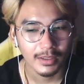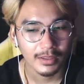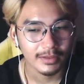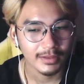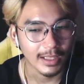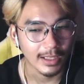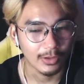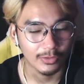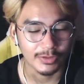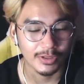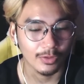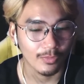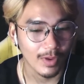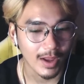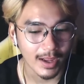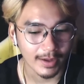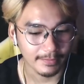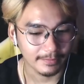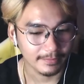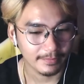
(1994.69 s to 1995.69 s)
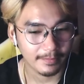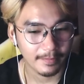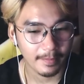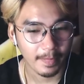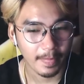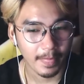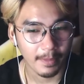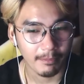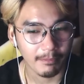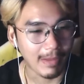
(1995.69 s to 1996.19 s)
แต่รู้สึกว่า
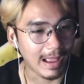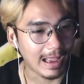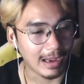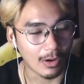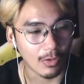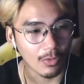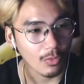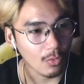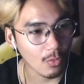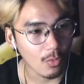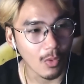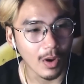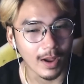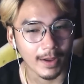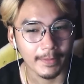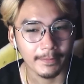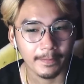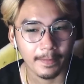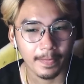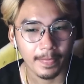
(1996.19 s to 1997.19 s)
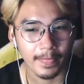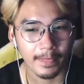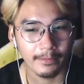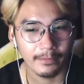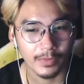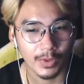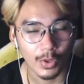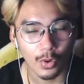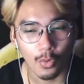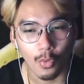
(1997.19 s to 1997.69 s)
หมาเขากลัว
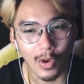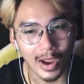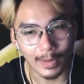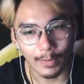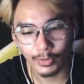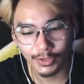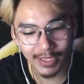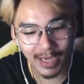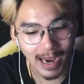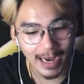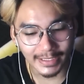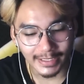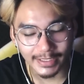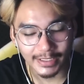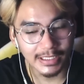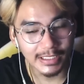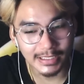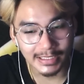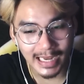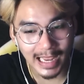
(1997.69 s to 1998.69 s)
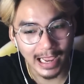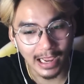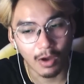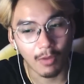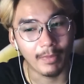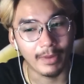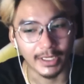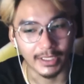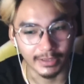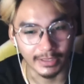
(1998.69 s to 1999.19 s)
กลัวไอ้ผู้ชายที่ยื่นหน้าเข้า
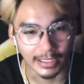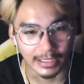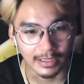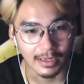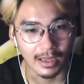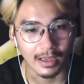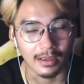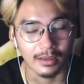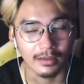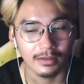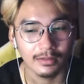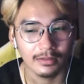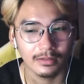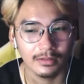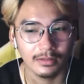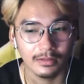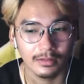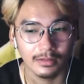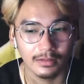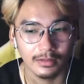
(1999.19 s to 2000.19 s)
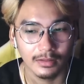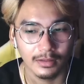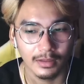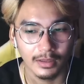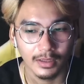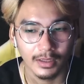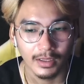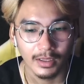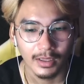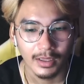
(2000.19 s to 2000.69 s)
มาในเต็นท์อ่ะ
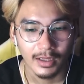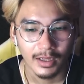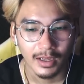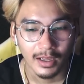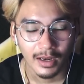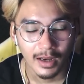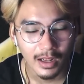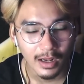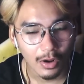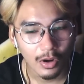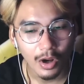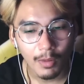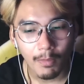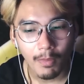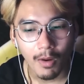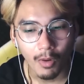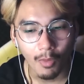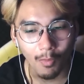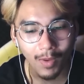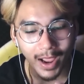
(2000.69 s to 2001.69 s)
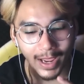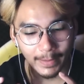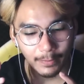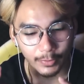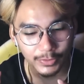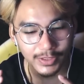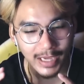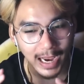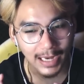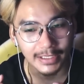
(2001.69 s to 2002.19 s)
แล้วเขาก็บอกว่าไอ้
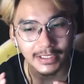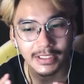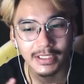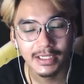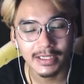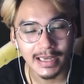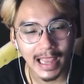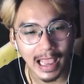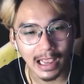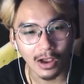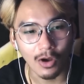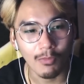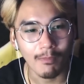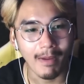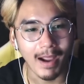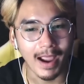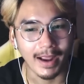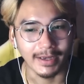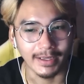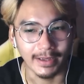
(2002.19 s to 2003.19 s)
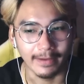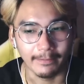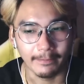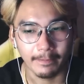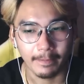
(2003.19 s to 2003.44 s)
ผู้ชายที่ยื่นหน้าเข้ามาเนี่ย